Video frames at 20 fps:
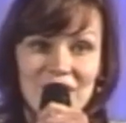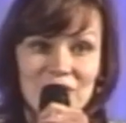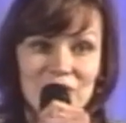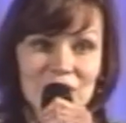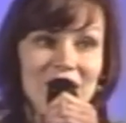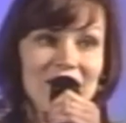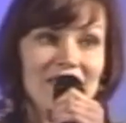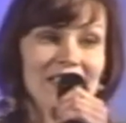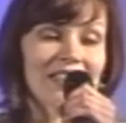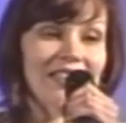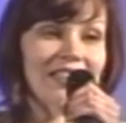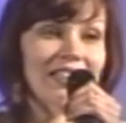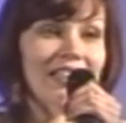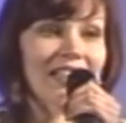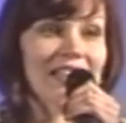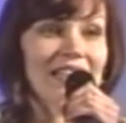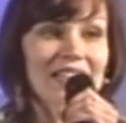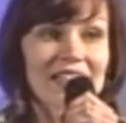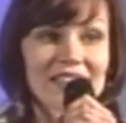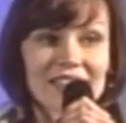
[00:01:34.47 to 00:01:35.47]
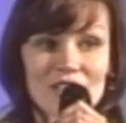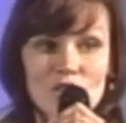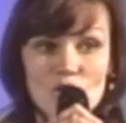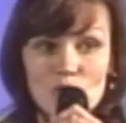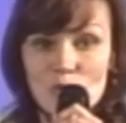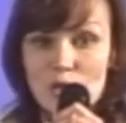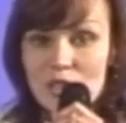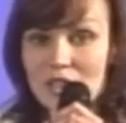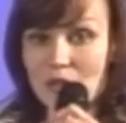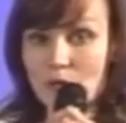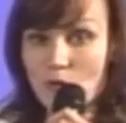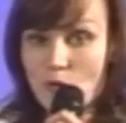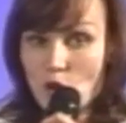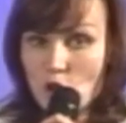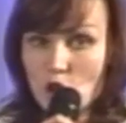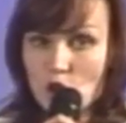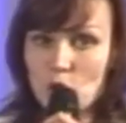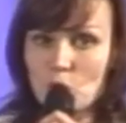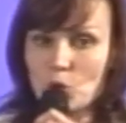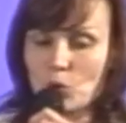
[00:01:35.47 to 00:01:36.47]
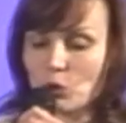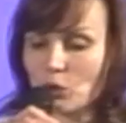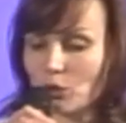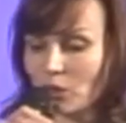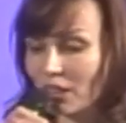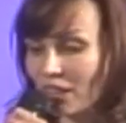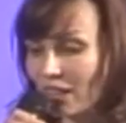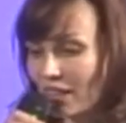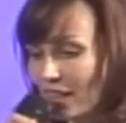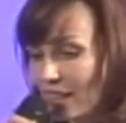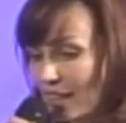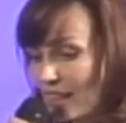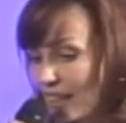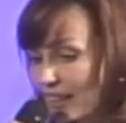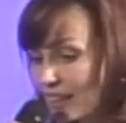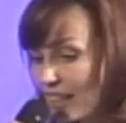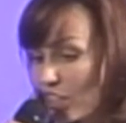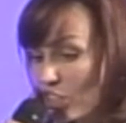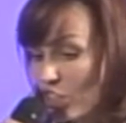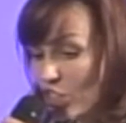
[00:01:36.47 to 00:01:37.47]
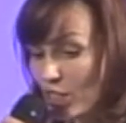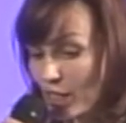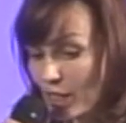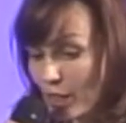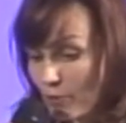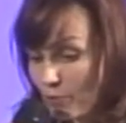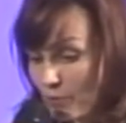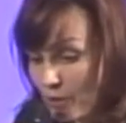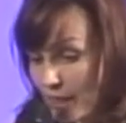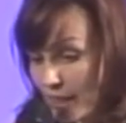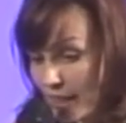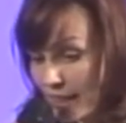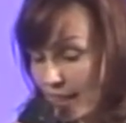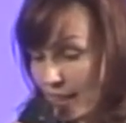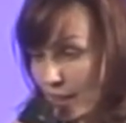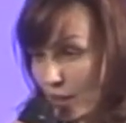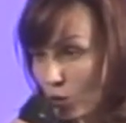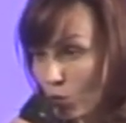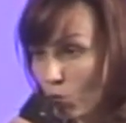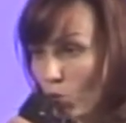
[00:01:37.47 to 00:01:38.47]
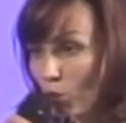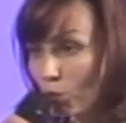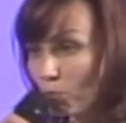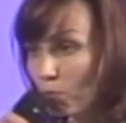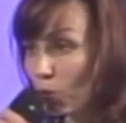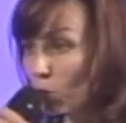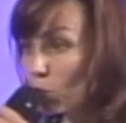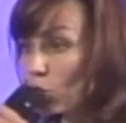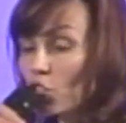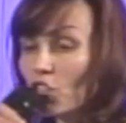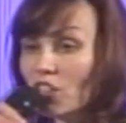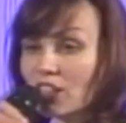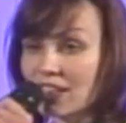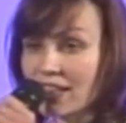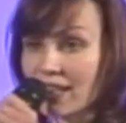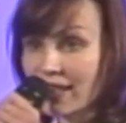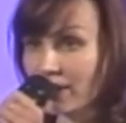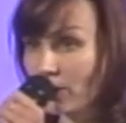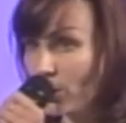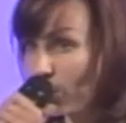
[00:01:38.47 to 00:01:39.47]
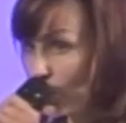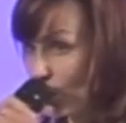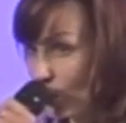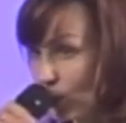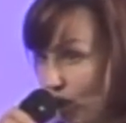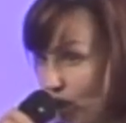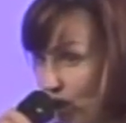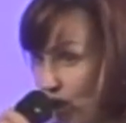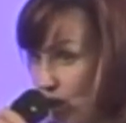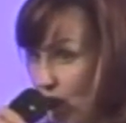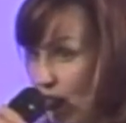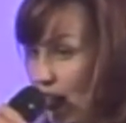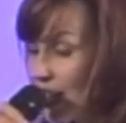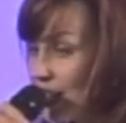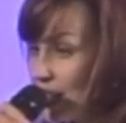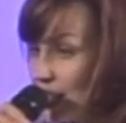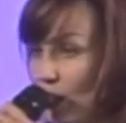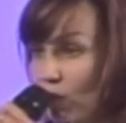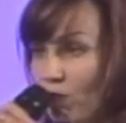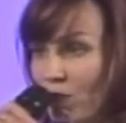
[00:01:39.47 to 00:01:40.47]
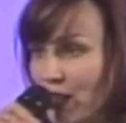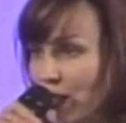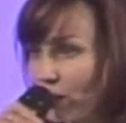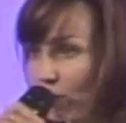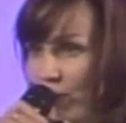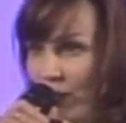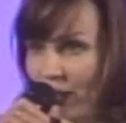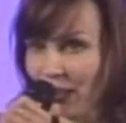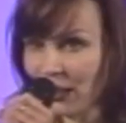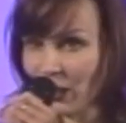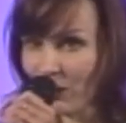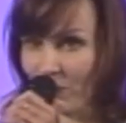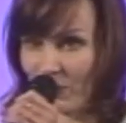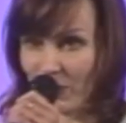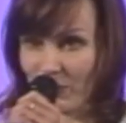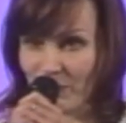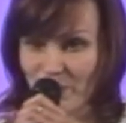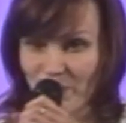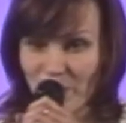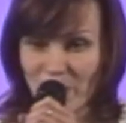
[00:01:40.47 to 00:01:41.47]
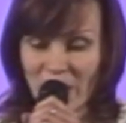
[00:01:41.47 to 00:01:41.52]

Вот Начну с того, что для нашей семьи этот год был очень насыщенным разными событиями.